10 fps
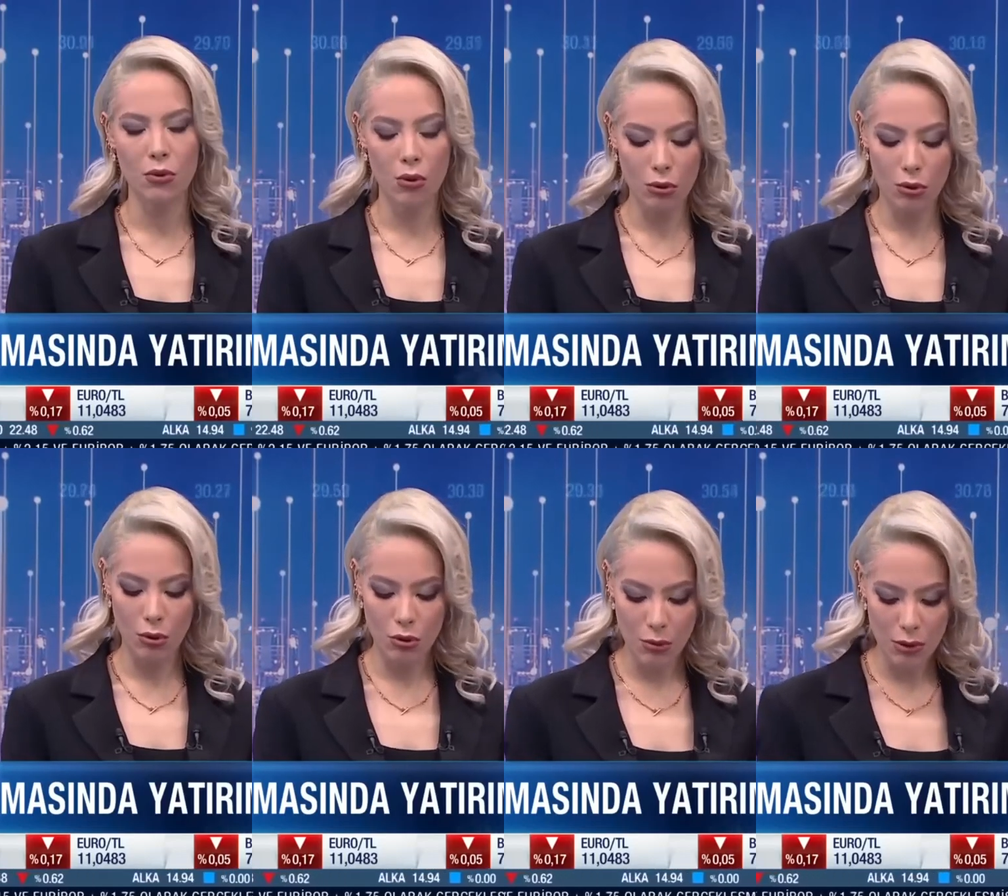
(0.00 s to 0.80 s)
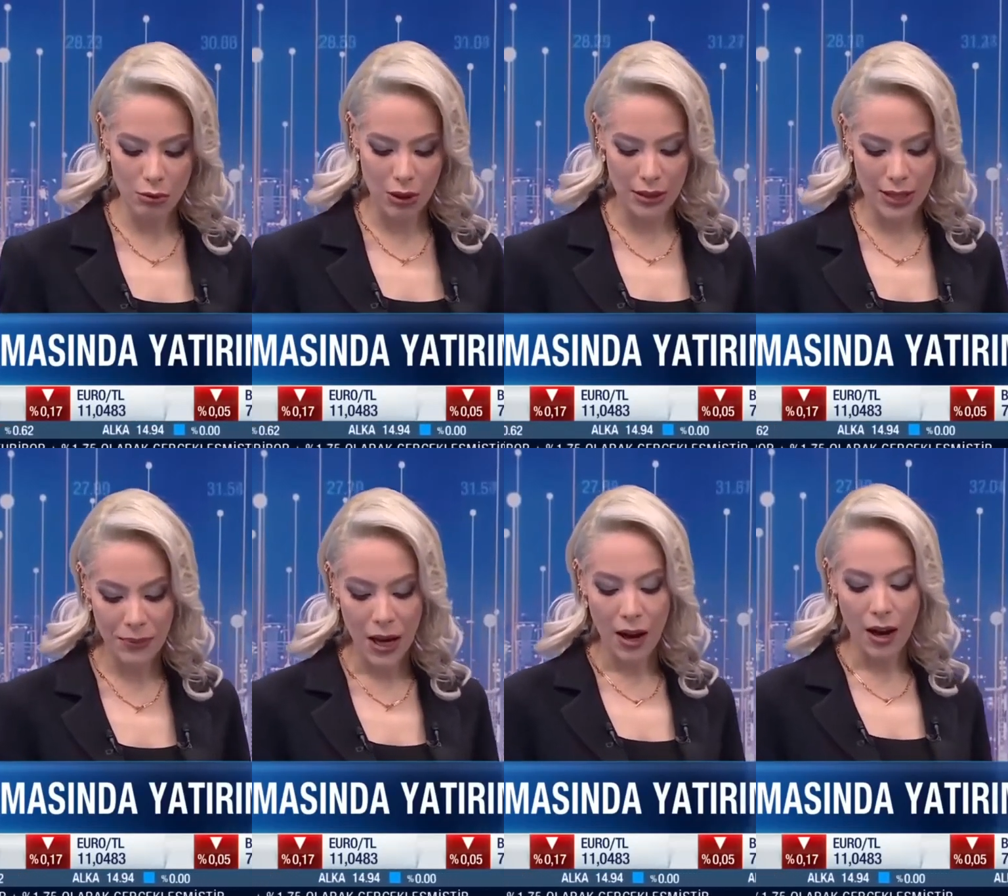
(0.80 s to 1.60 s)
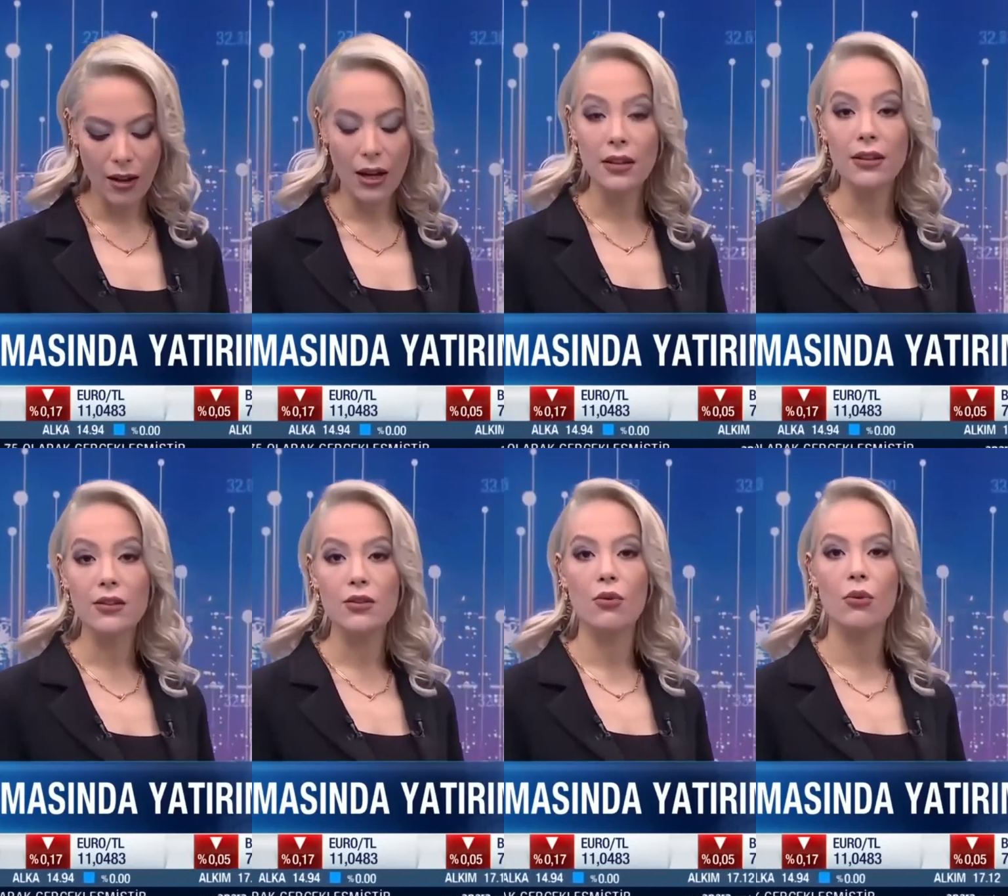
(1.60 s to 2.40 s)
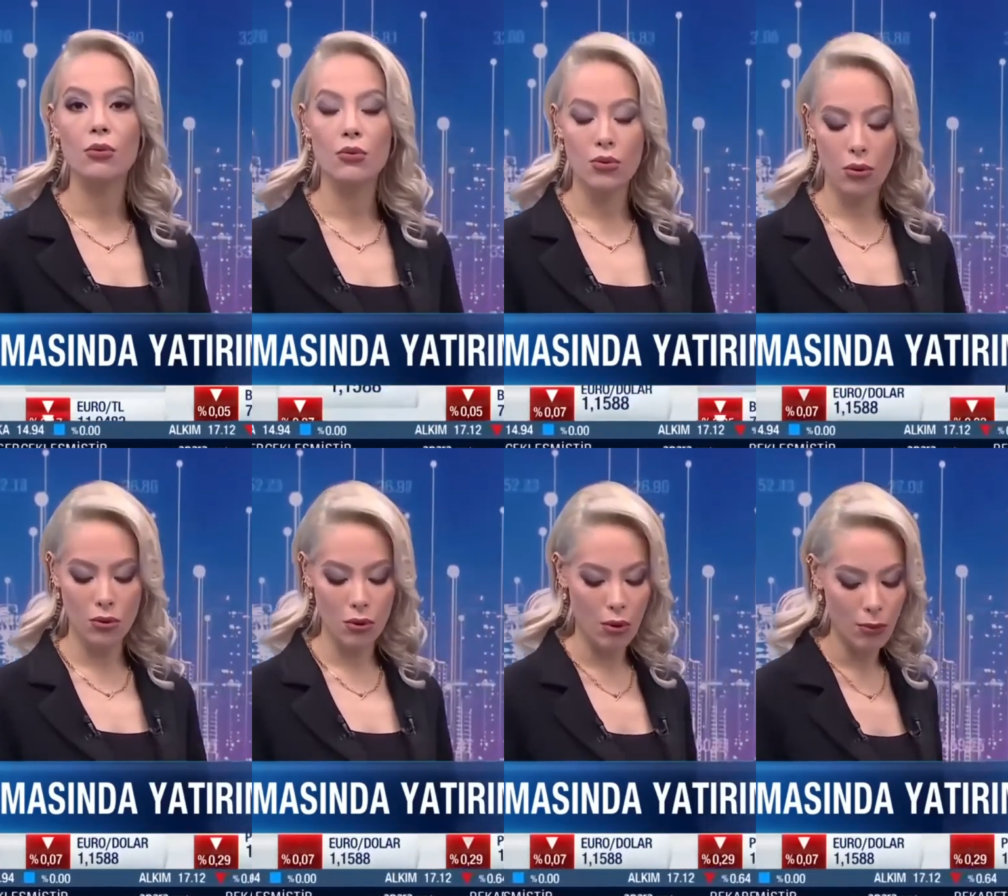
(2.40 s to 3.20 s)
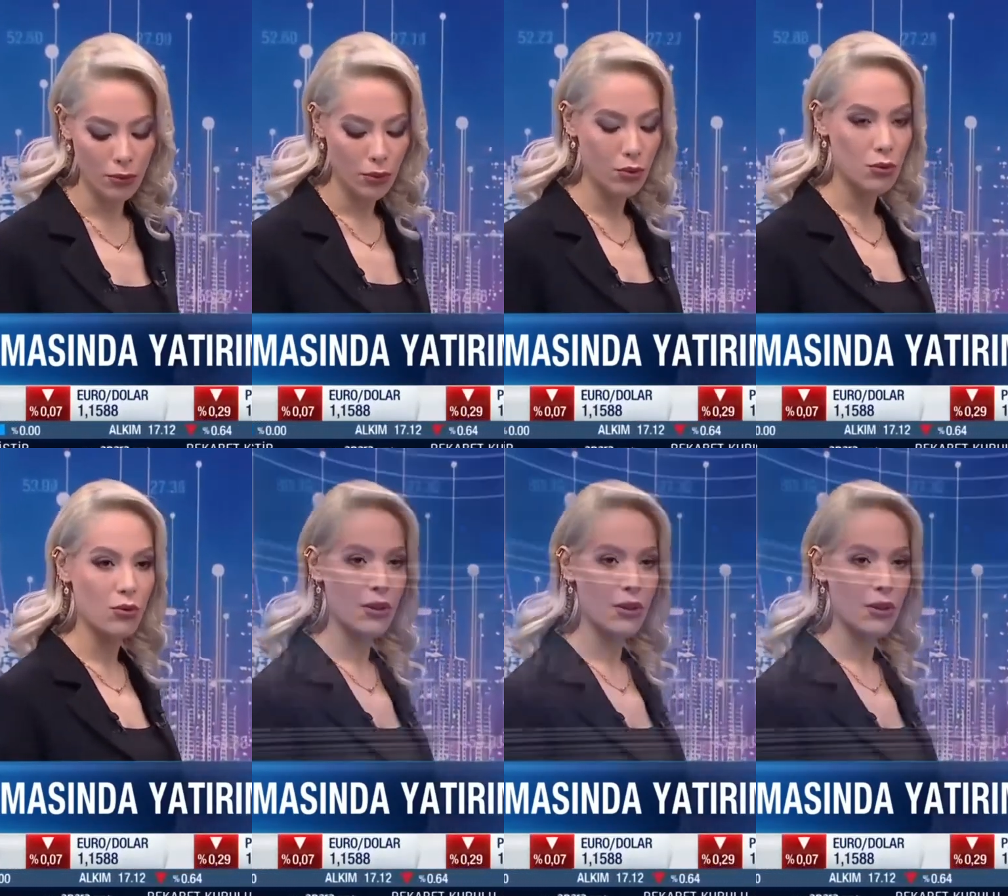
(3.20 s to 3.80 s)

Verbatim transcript: Bu konuyu konuşmak üzere de Hakan Yıldız, fonbulucu.com kurucusu